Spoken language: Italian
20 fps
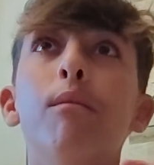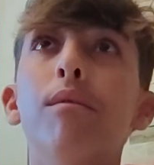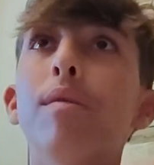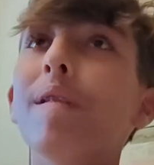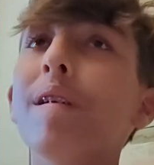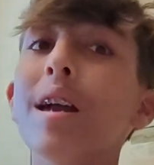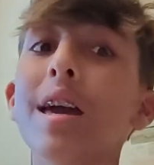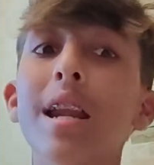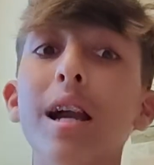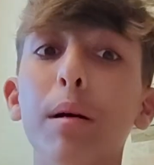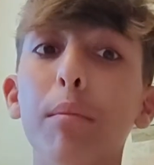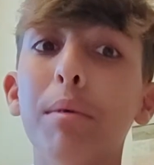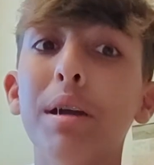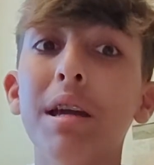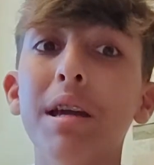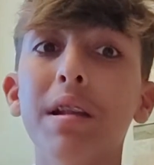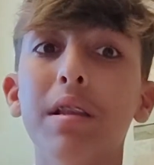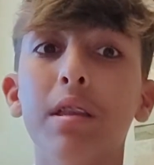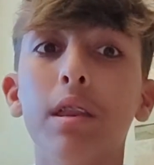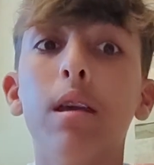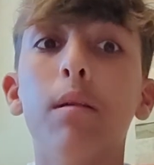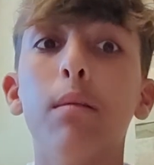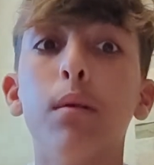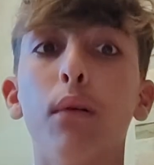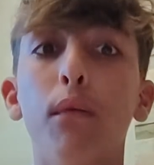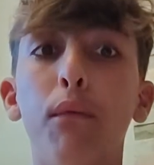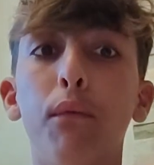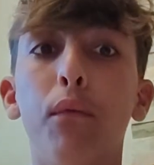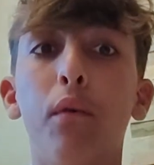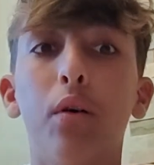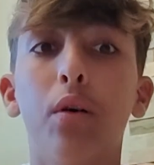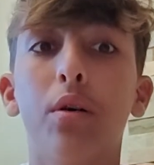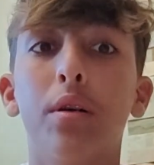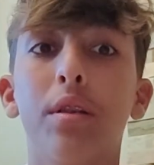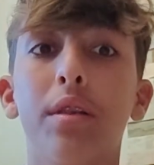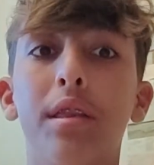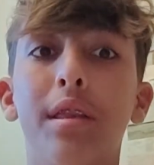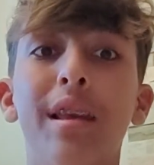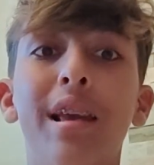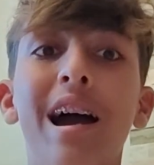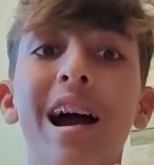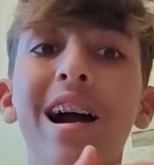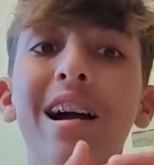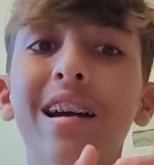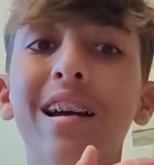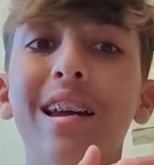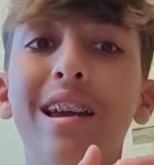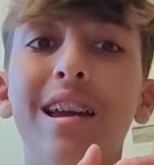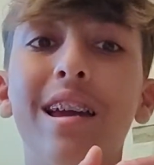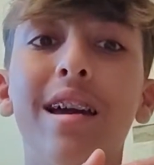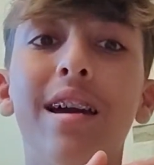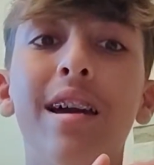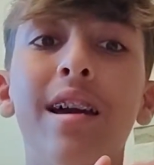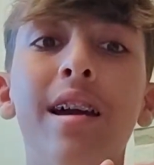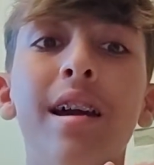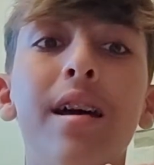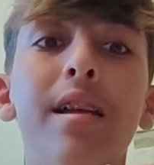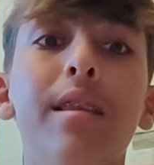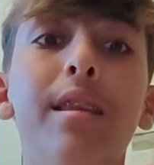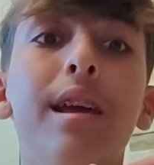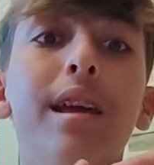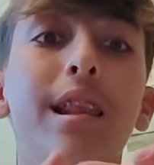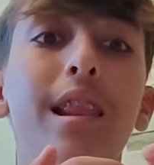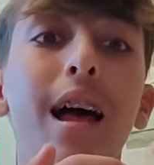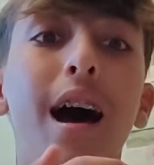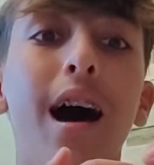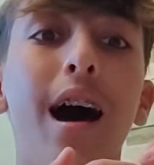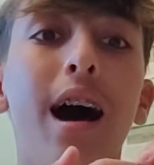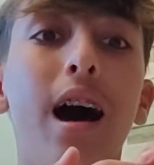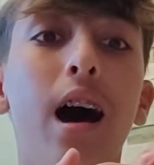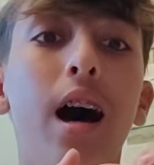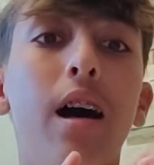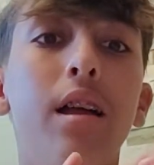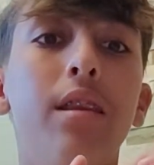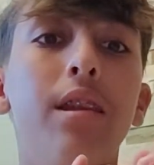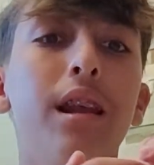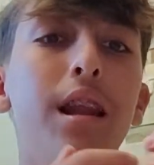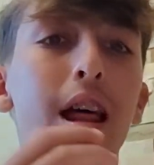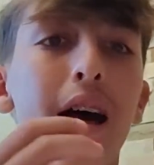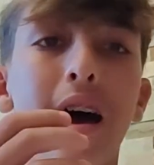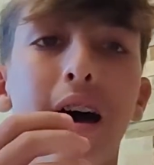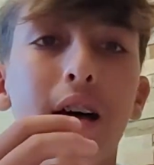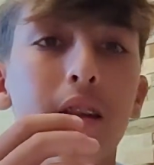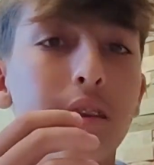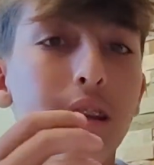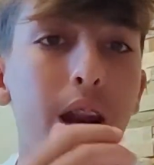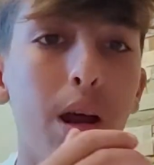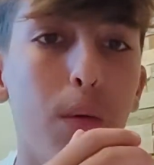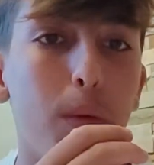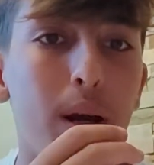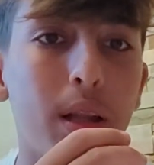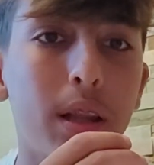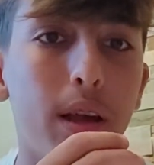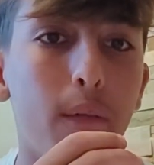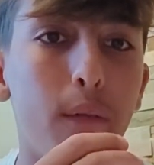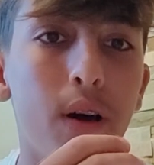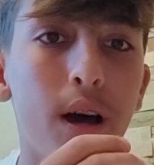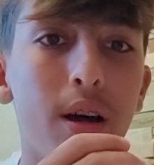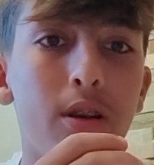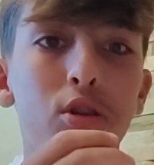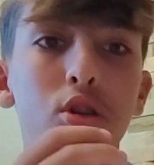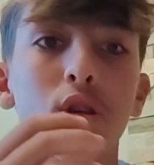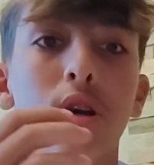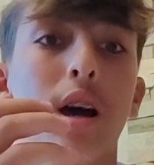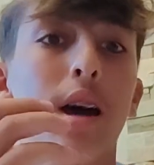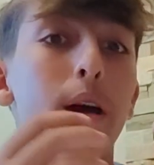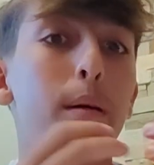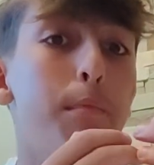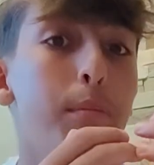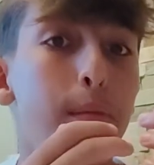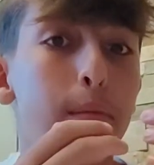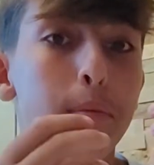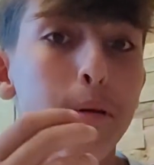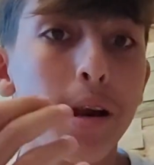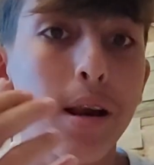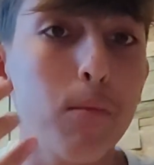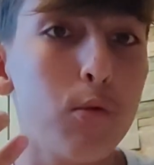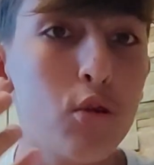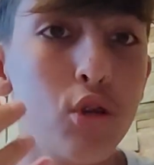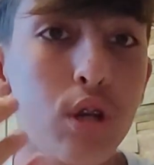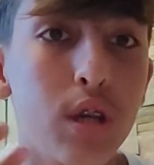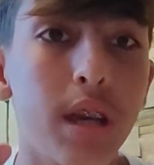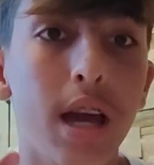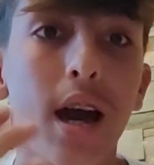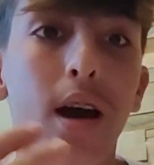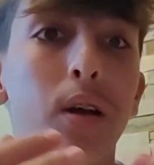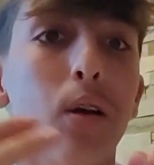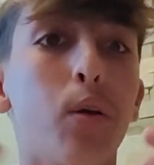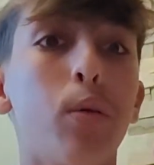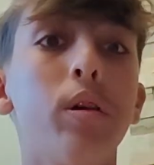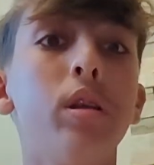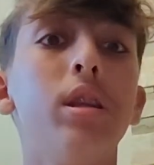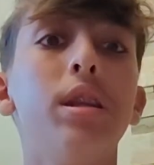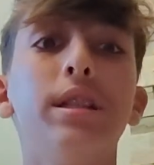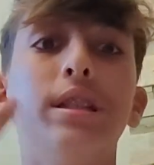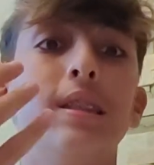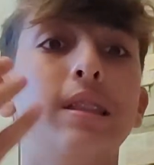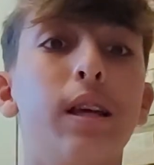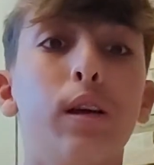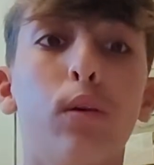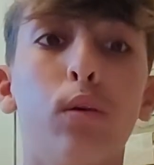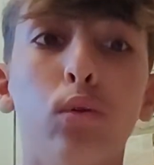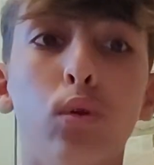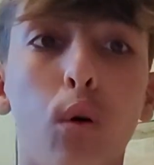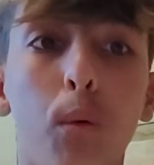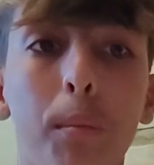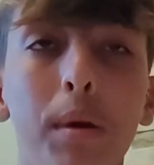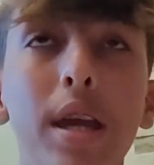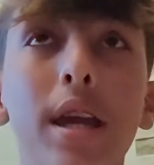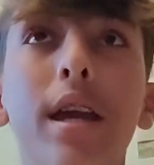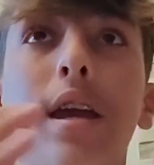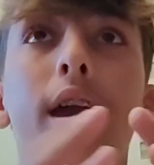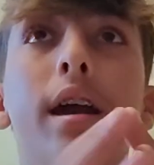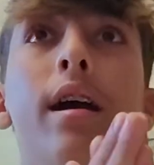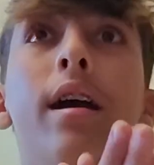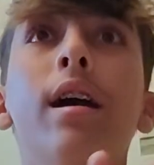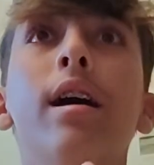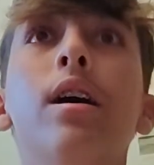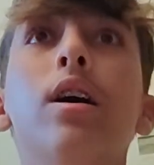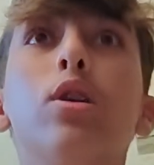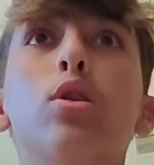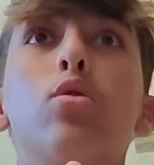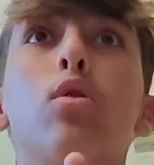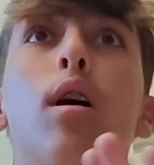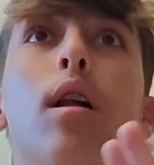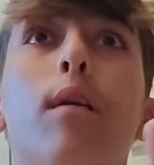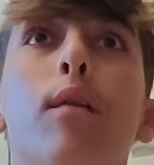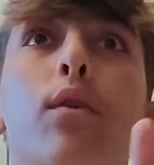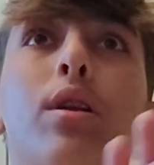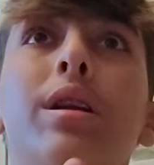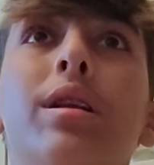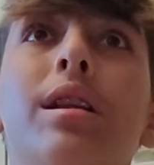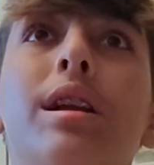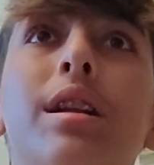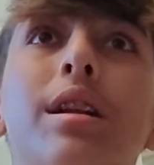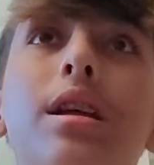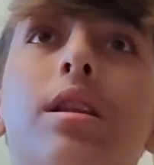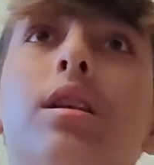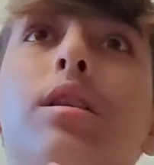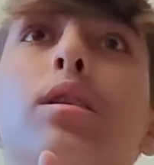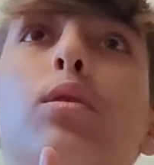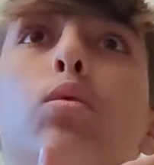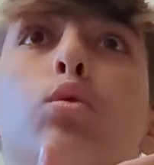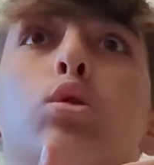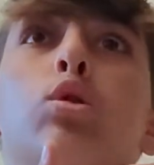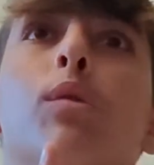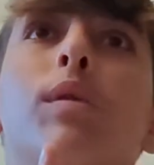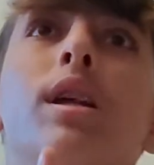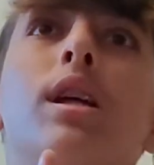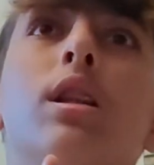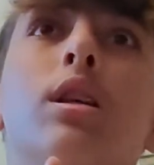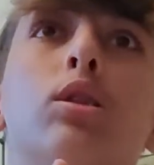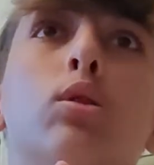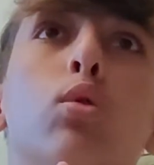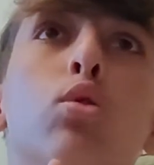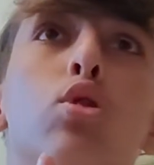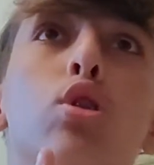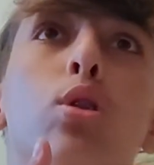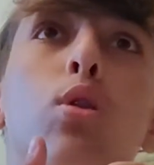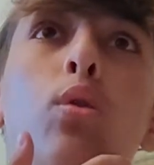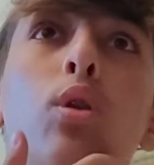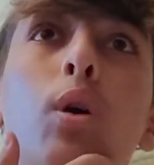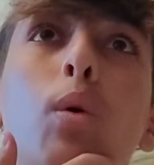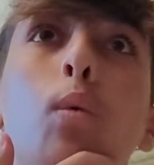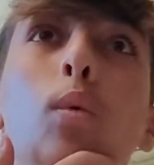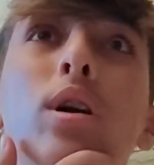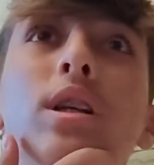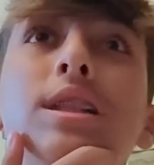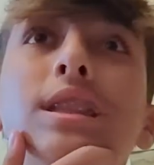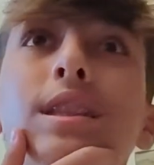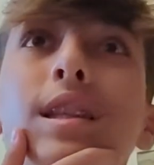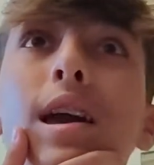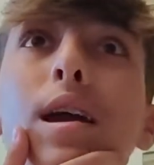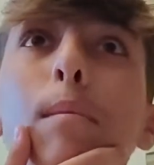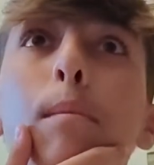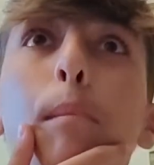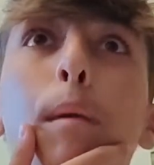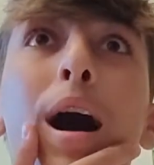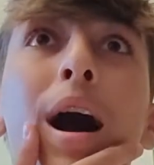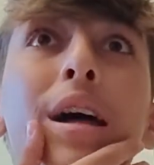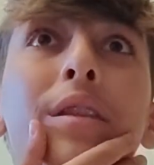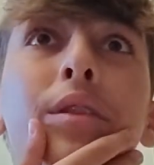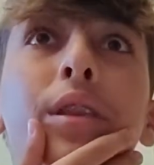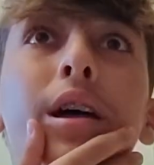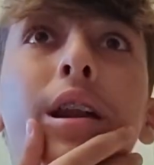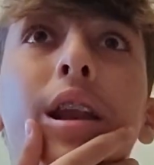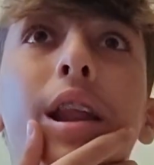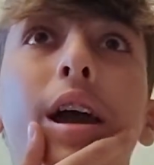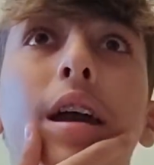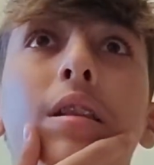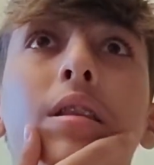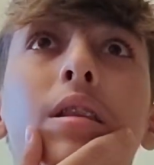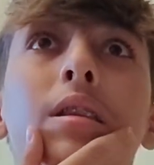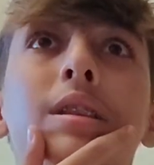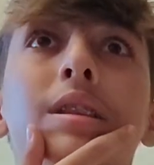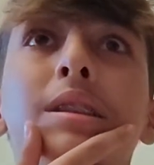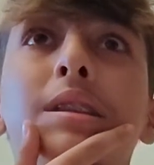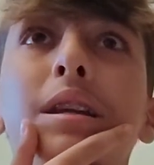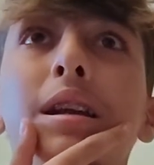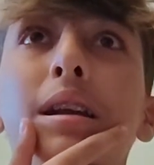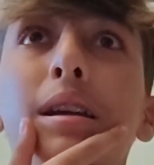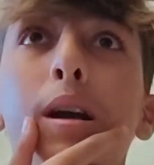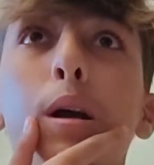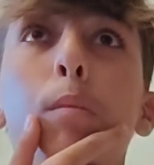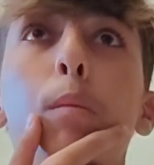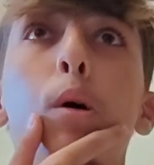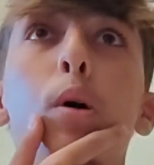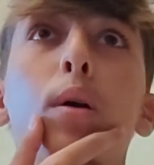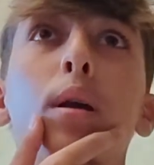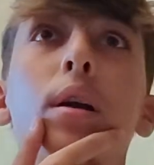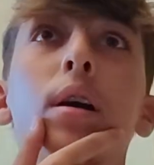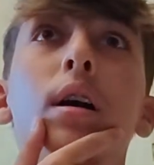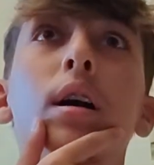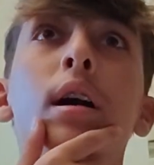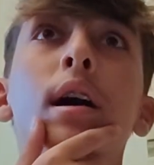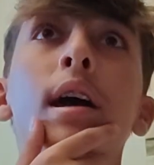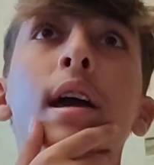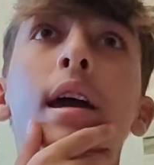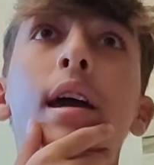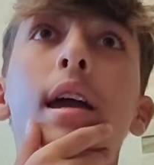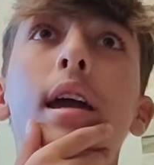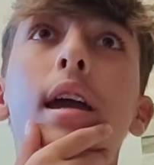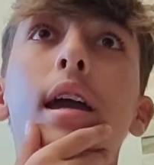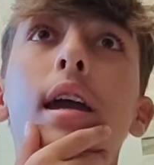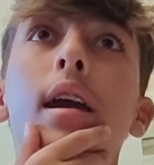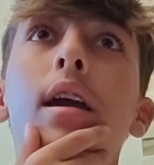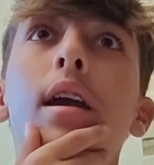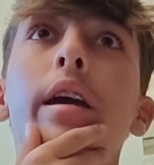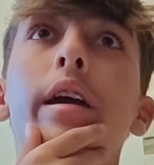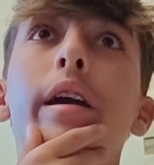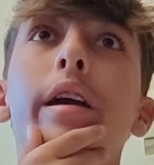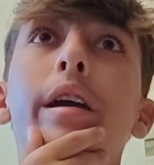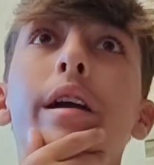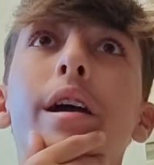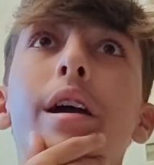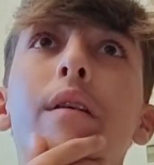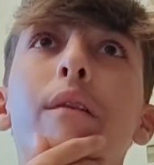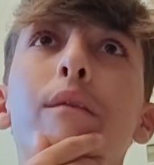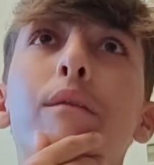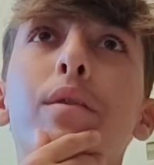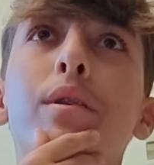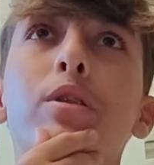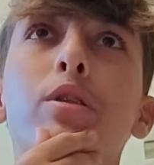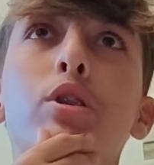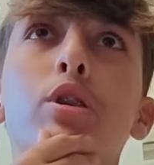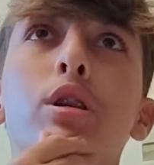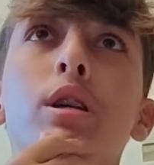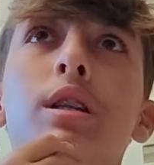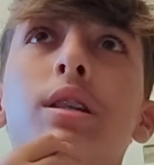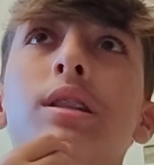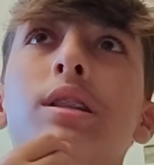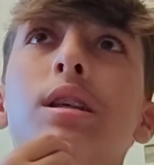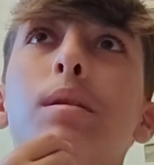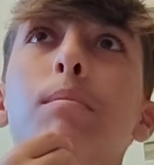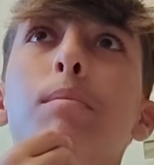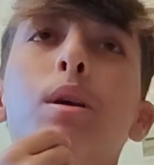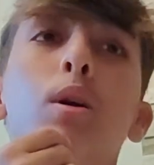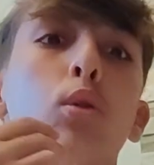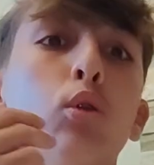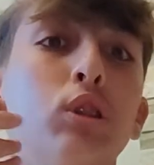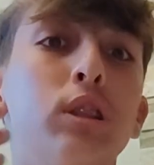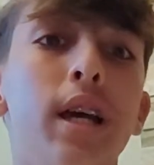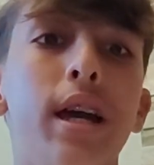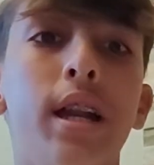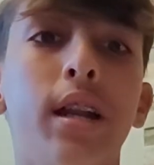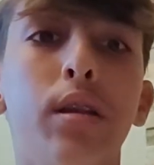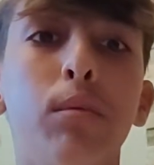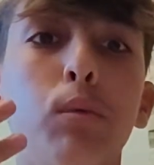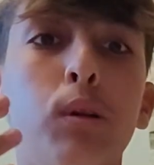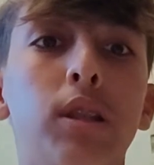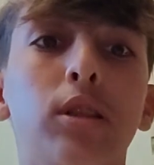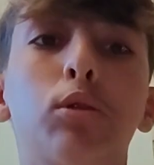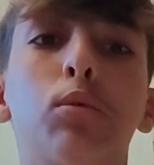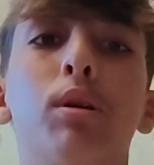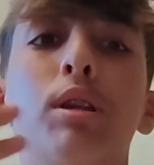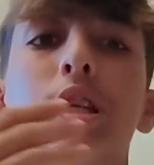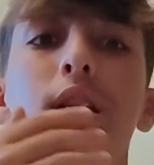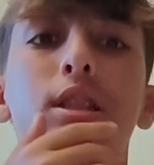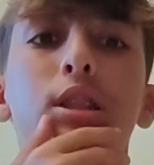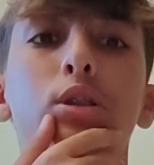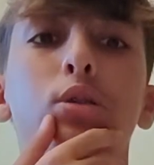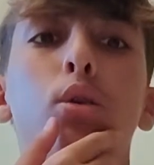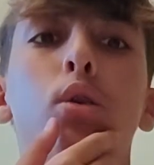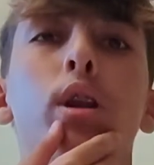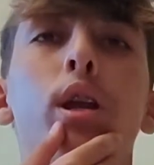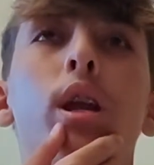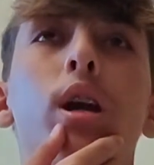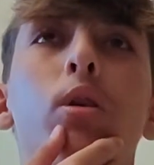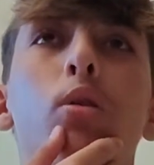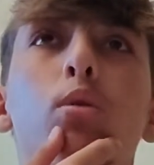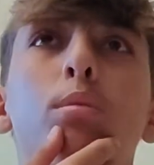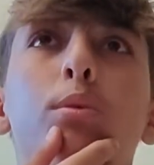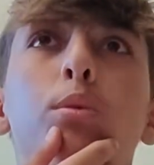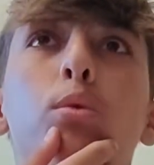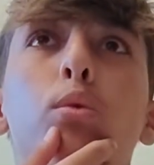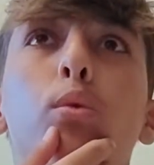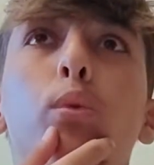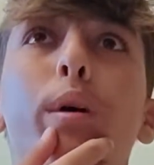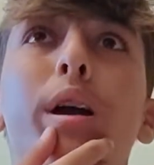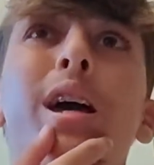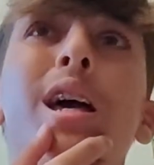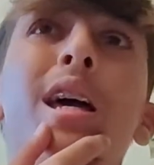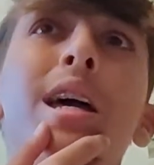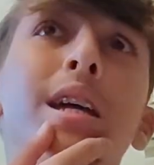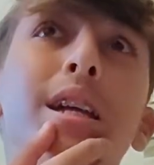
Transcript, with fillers: veramente più forti anche della, della, della quarta fascia, eh, parliamoci chiaro, quindi secondo me cioè la Fiorentina è andata di gusto, vedete questo girone West Ham, Anderlecht, Silkeborg e, e FCSB cos'era, tipo una squadra storica comunque,